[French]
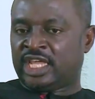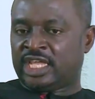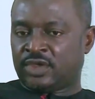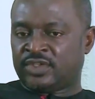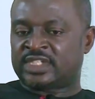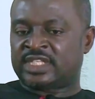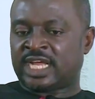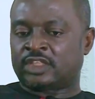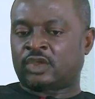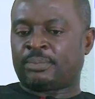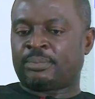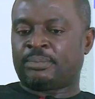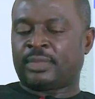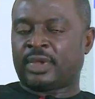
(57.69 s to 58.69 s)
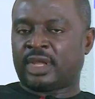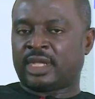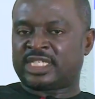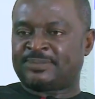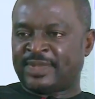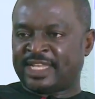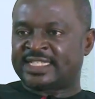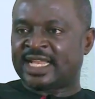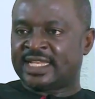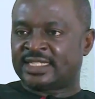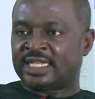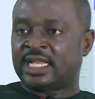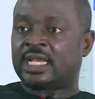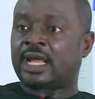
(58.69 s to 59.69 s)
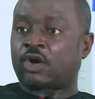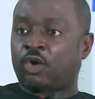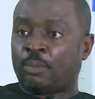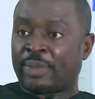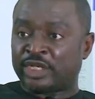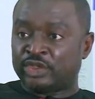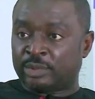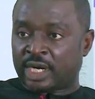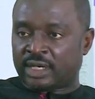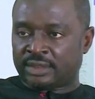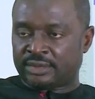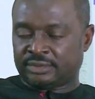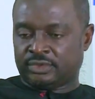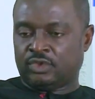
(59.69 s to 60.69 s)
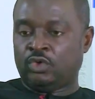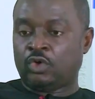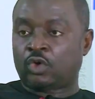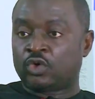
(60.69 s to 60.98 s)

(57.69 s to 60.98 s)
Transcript: qui est une startup spécialisée dans l'accompagnement, le